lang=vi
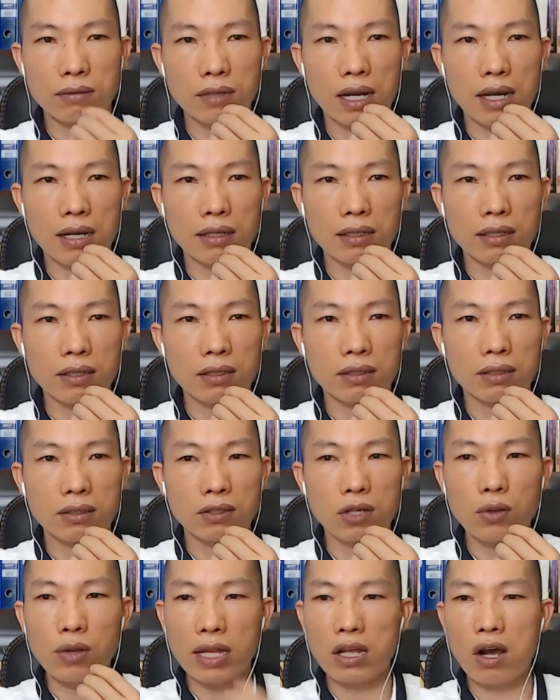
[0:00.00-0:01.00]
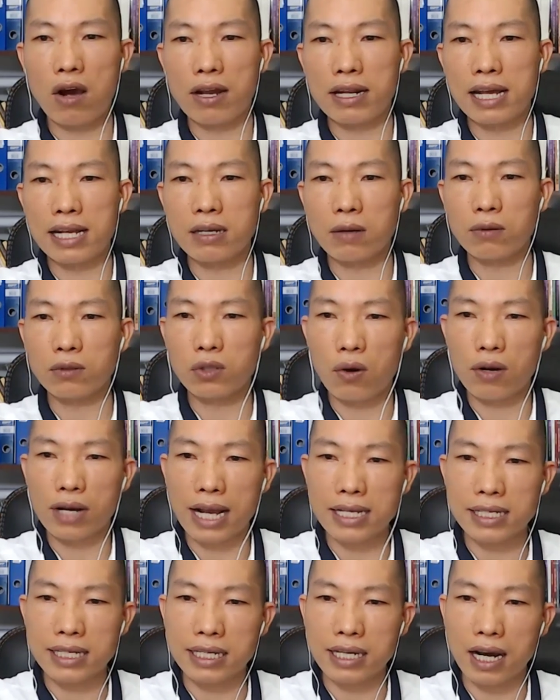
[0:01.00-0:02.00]
à, cho Thuận hỏi là trong số các
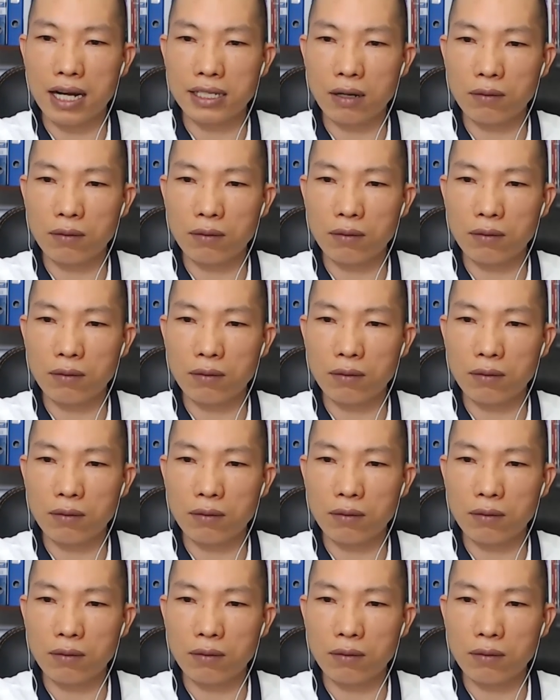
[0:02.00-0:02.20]
anh chị ở